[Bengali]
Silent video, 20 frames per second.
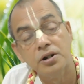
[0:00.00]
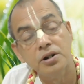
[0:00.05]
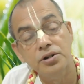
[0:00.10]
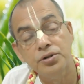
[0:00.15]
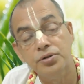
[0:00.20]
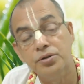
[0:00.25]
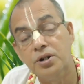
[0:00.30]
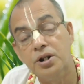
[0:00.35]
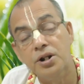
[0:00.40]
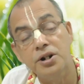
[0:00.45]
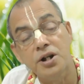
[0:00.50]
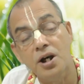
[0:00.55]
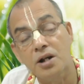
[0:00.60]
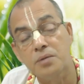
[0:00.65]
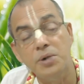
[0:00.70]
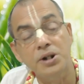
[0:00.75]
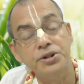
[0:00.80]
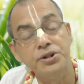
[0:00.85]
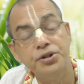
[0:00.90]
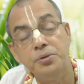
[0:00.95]
কিন্তু
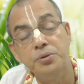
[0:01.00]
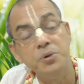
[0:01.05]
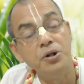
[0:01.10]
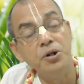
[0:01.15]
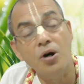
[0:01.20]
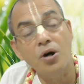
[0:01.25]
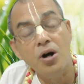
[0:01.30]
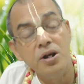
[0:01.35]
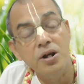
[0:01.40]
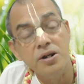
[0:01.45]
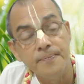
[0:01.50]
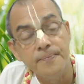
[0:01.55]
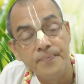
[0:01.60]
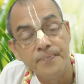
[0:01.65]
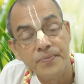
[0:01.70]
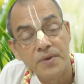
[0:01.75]
ঘৃণার মাধ্যমে নয়